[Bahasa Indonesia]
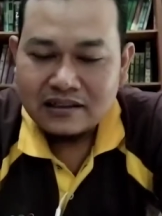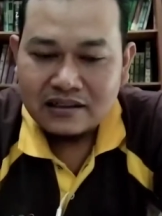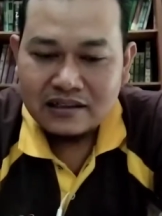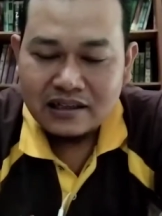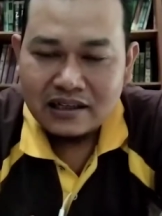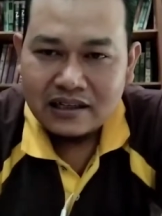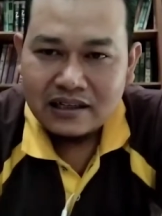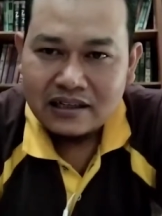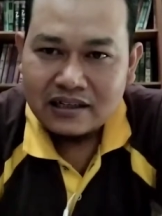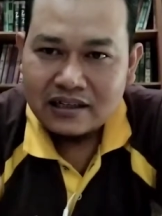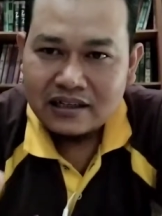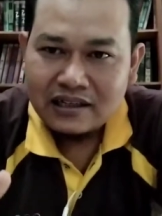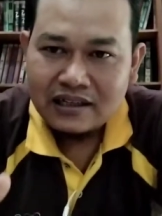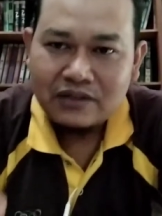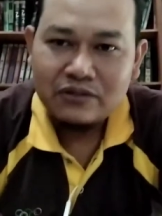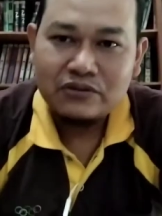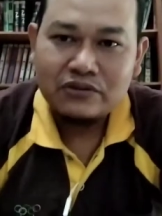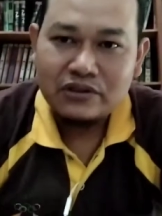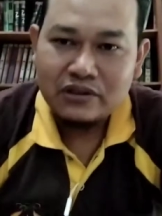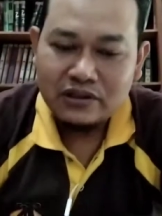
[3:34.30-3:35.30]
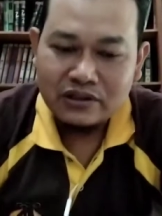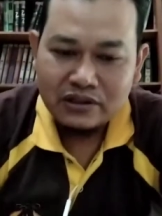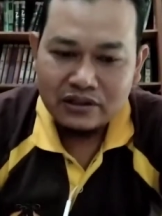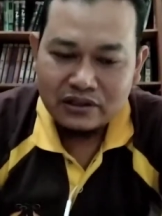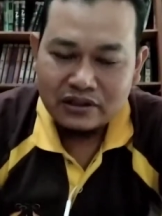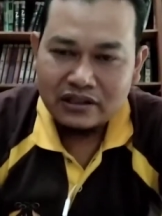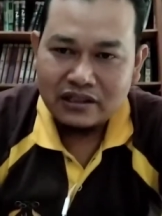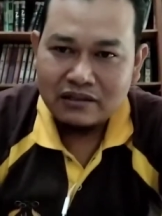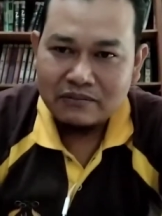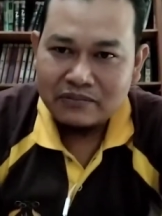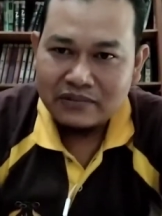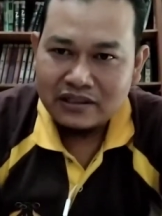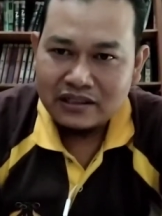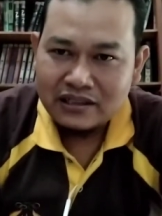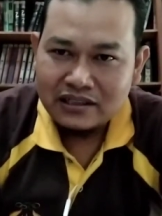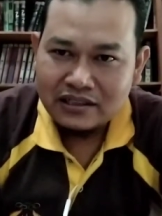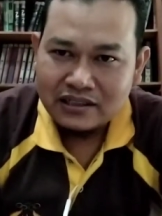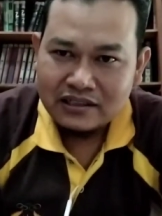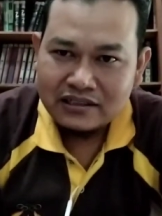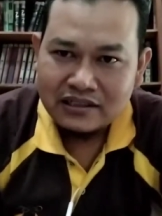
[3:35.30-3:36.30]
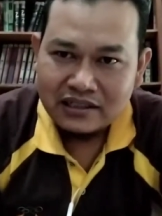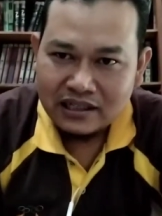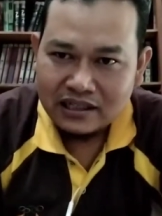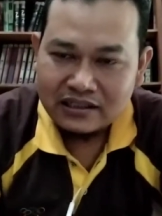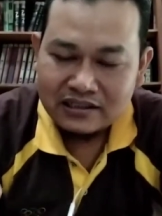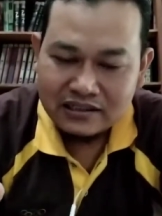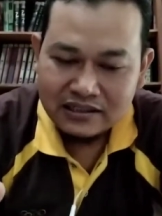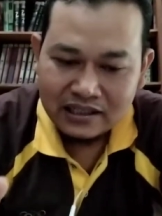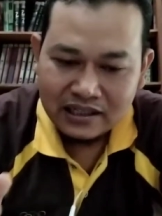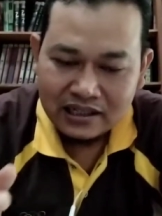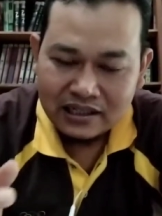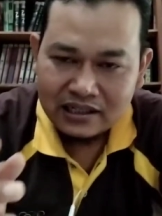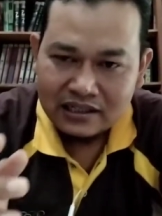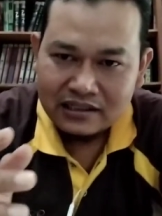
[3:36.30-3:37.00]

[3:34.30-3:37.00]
Nah anak-anak untuk lebih jelasnya